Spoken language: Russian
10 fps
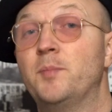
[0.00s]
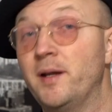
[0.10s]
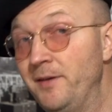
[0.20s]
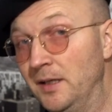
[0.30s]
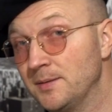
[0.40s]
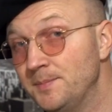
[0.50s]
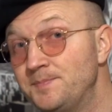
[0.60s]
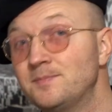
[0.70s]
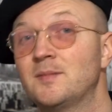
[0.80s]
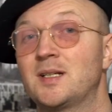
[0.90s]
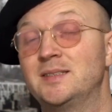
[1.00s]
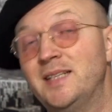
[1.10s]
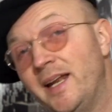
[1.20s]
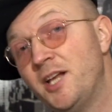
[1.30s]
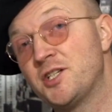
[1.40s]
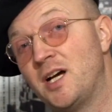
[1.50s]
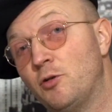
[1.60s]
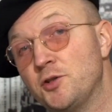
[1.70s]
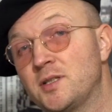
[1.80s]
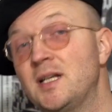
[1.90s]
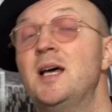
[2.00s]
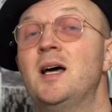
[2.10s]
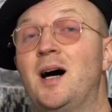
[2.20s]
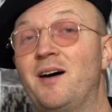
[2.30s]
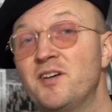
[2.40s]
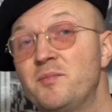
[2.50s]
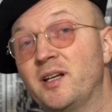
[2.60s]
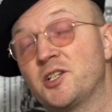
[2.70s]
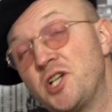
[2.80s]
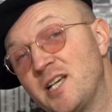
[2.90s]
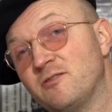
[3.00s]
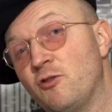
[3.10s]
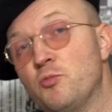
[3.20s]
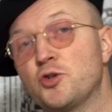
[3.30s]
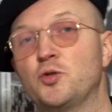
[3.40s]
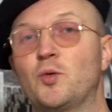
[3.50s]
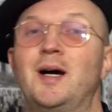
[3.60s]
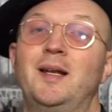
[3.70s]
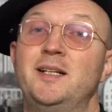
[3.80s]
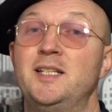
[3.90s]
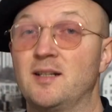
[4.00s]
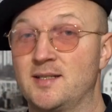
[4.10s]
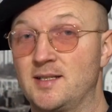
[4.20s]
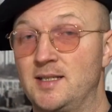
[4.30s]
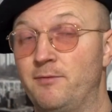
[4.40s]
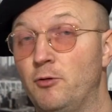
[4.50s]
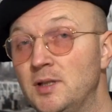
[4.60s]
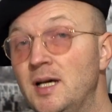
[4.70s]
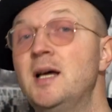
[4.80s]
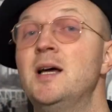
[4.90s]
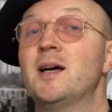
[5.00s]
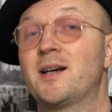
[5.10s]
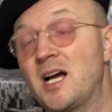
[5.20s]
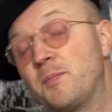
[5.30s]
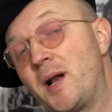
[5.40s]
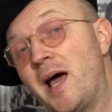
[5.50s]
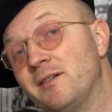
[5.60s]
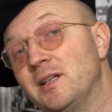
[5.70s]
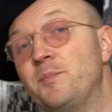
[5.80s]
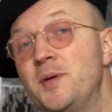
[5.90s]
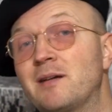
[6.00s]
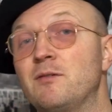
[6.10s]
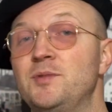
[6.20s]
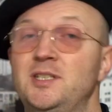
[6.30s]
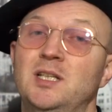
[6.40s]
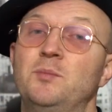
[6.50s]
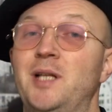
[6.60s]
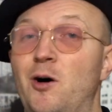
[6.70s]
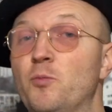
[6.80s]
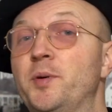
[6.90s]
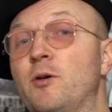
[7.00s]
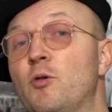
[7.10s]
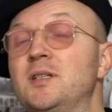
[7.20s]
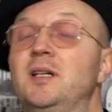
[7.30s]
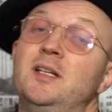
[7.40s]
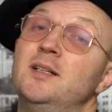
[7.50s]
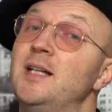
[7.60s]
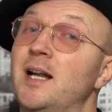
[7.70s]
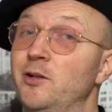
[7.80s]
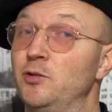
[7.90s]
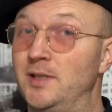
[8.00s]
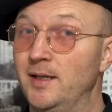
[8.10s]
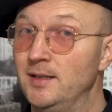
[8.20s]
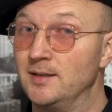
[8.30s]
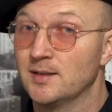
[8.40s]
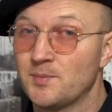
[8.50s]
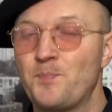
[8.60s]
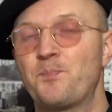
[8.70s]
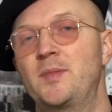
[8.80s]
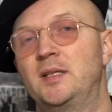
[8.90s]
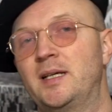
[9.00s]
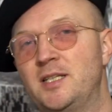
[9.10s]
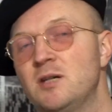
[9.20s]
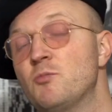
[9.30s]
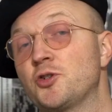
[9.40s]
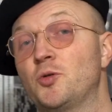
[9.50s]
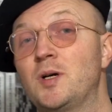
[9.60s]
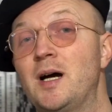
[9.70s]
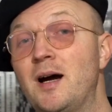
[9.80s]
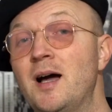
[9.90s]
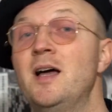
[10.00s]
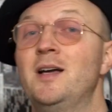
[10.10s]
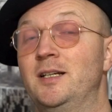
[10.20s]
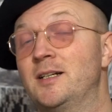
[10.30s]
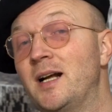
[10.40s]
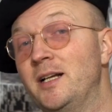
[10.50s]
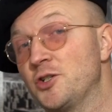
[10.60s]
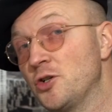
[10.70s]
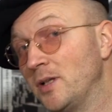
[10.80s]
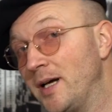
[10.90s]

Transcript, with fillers: Привет! Когда речь заходит о выборе джазового мундштука для тенор-саксофона, как правило, первым делом на ум приходит легендарный Отто На таких муштуках играли Джон